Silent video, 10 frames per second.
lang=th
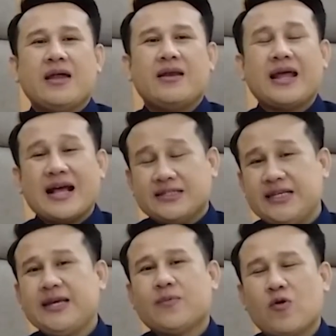ในอา
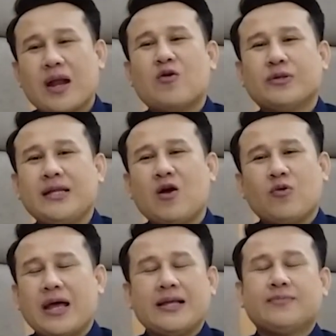ชีพของเราที่เรา
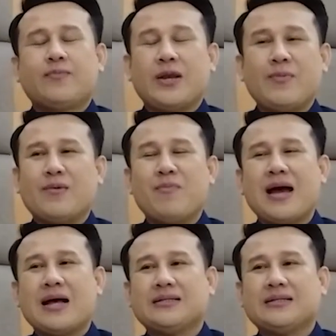ได้ปฏิบัติมา